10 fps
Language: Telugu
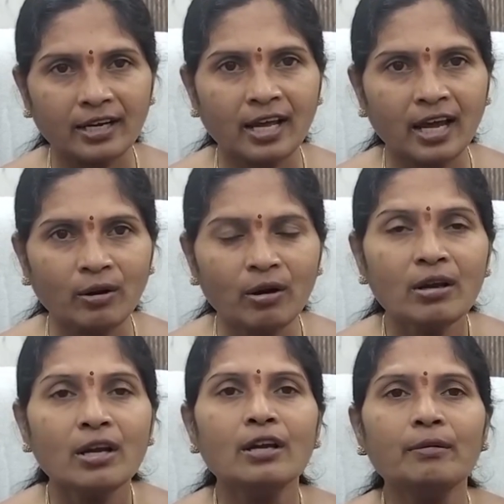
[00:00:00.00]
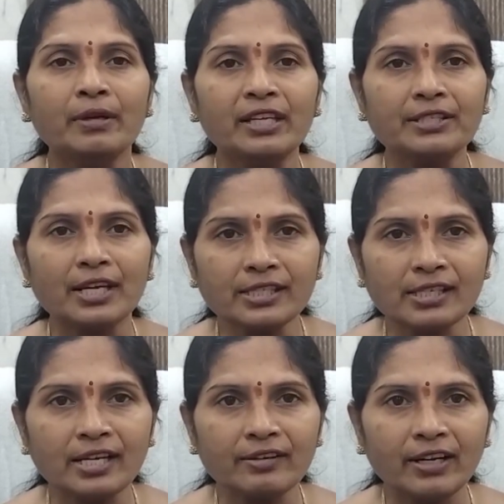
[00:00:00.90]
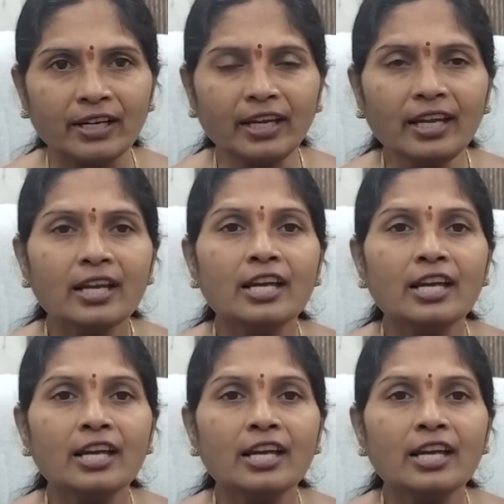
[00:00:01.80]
అడ్డాలో మీరు చేసినటువంటి